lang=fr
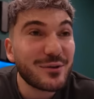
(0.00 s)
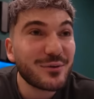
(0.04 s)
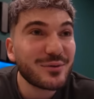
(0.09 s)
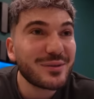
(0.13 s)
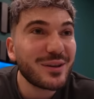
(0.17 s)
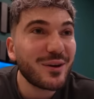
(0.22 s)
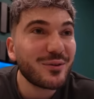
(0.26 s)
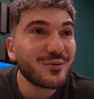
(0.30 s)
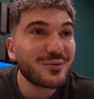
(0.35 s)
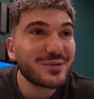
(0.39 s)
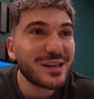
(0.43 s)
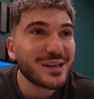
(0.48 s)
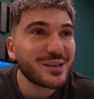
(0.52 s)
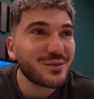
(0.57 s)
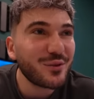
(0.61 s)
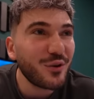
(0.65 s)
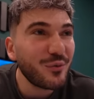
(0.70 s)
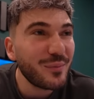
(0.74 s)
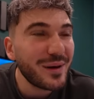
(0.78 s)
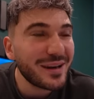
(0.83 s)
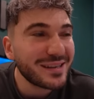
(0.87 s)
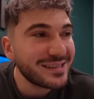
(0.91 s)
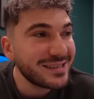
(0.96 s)
écoutez, en tout cas, je
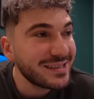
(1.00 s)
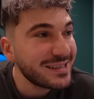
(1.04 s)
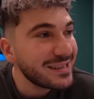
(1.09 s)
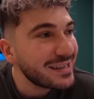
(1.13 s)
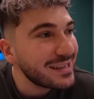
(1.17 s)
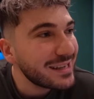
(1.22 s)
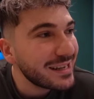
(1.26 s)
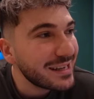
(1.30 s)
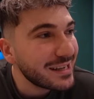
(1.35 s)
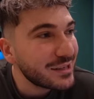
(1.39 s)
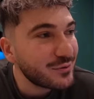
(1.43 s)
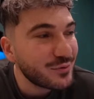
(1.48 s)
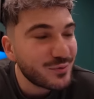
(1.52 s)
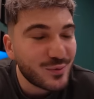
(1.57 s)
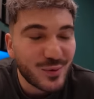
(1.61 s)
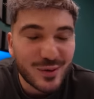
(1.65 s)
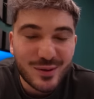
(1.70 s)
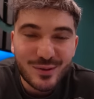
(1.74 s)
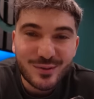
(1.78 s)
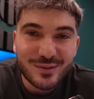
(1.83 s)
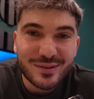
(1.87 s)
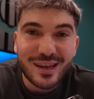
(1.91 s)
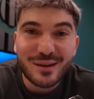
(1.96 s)
vous remercie et je vous
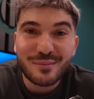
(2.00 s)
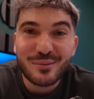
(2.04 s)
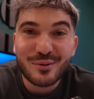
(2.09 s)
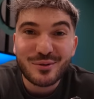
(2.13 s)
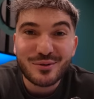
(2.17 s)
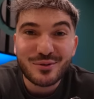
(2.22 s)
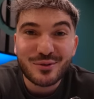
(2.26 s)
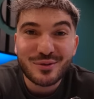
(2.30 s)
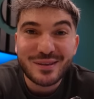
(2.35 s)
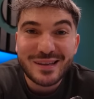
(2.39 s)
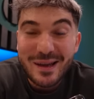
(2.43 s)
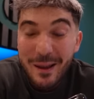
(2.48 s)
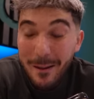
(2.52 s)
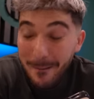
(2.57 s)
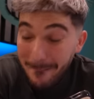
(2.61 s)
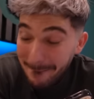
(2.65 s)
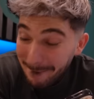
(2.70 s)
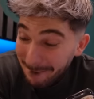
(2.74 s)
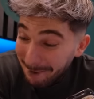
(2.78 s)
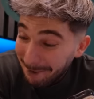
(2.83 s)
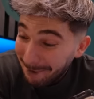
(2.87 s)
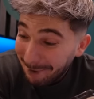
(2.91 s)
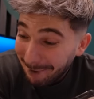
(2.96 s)
souhaite une très bonne journée.
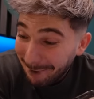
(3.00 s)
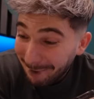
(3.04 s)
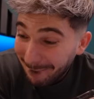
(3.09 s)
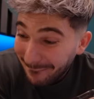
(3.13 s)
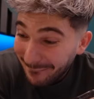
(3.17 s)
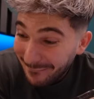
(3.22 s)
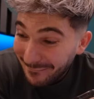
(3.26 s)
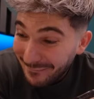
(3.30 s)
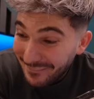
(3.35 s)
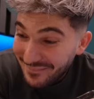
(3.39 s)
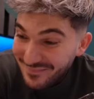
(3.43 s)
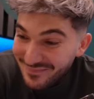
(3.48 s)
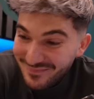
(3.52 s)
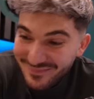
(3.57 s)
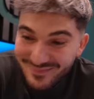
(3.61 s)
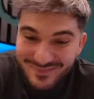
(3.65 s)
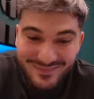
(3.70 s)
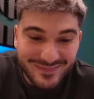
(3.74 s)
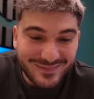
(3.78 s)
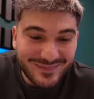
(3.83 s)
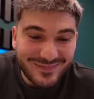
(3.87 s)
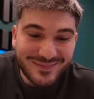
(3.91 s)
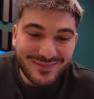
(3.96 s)
pas de soucis,
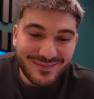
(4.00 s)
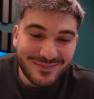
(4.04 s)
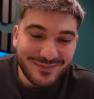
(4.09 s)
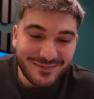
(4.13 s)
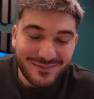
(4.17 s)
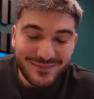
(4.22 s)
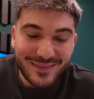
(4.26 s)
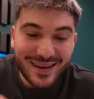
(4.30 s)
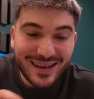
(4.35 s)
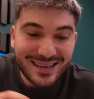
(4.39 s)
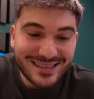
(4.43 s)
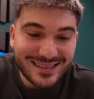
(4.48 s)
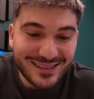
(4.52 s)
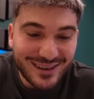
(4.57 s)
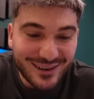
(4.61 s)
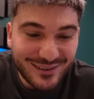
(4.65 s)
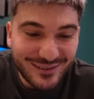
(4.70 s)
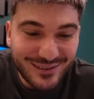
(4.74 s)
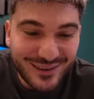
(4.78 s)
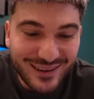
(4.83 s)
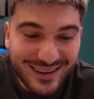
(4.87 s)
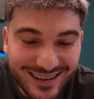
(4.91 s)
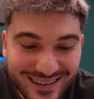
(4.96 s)
bonne journée à Merci, au
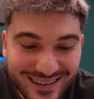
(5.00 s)
revoir.